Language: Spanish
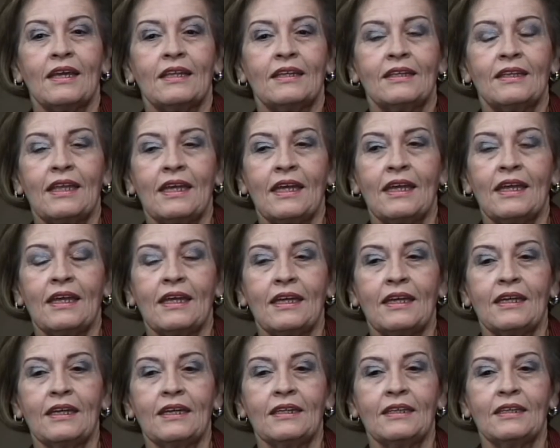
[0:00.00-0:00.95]

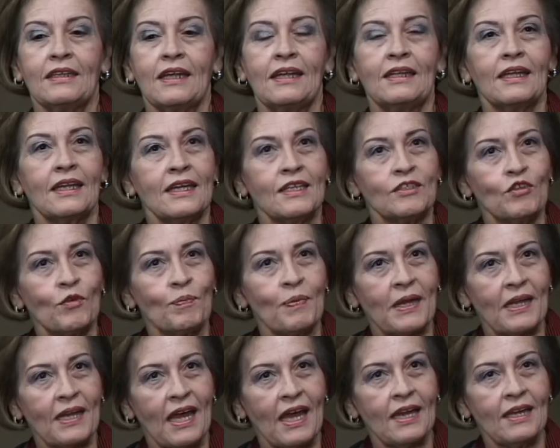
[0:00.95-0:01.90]
del derecho
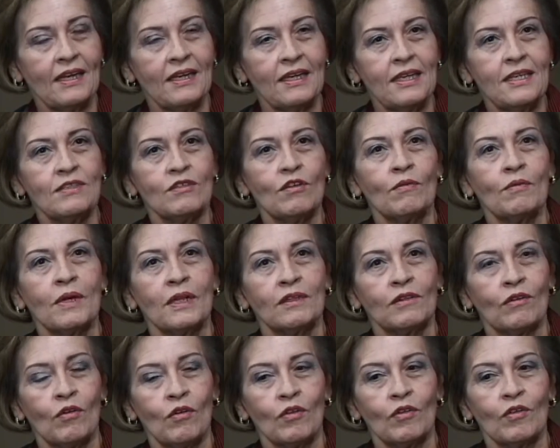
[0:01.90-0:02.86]
penal y sobre
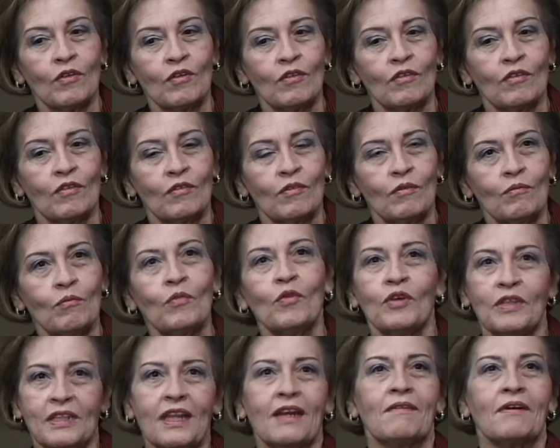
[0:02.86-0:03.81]
todo
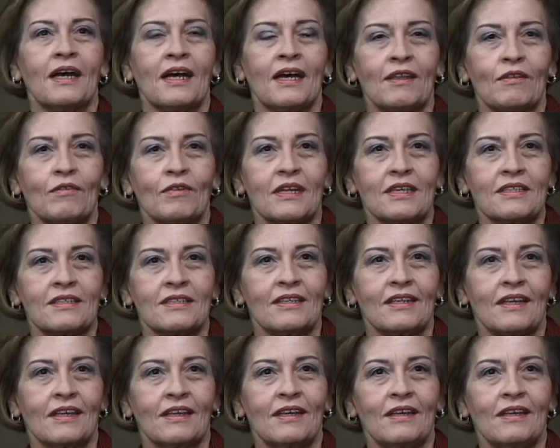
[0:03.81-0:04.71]
muy trabajadoras,